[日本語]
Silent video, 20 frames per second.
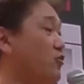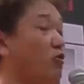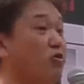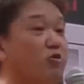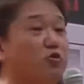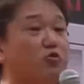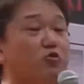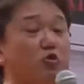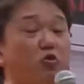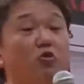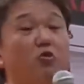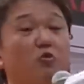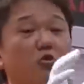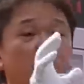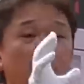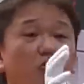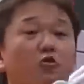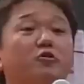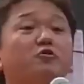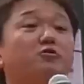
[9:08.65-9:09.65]
ここのところ
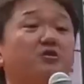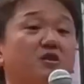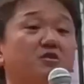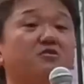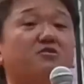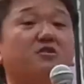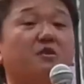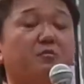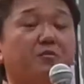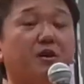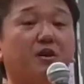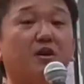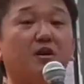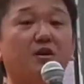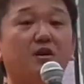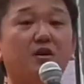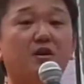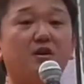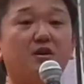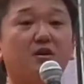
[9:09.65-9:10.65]
も教育なんです、やっぱ
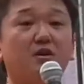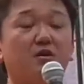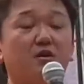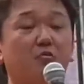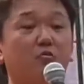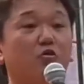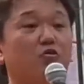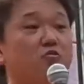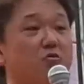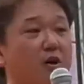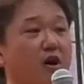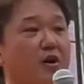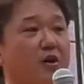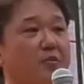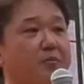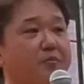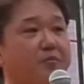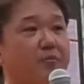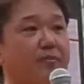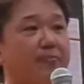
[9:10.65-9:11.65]
り。僕は、